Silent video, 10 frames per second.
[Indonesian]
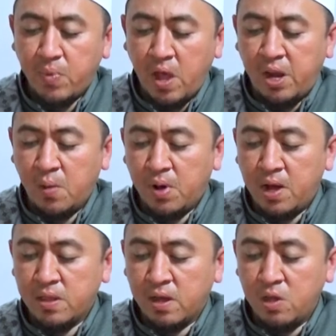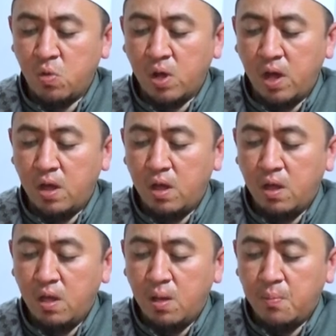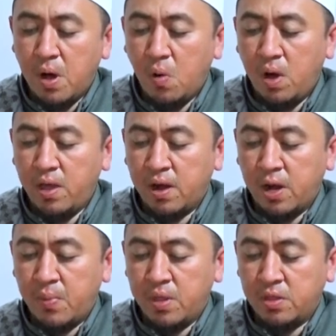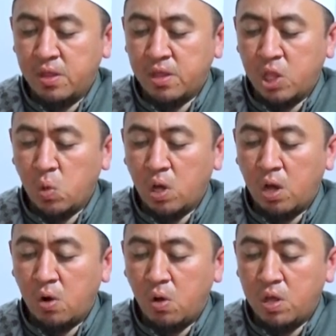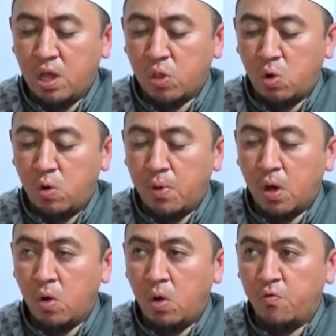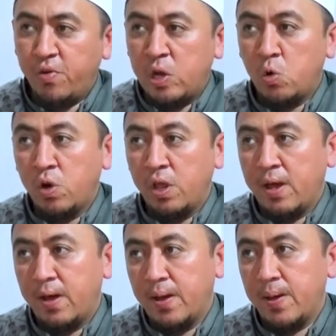ada yang mengatakan juga bahwa yang namanya cinta itu karohiyatul bako fid dunya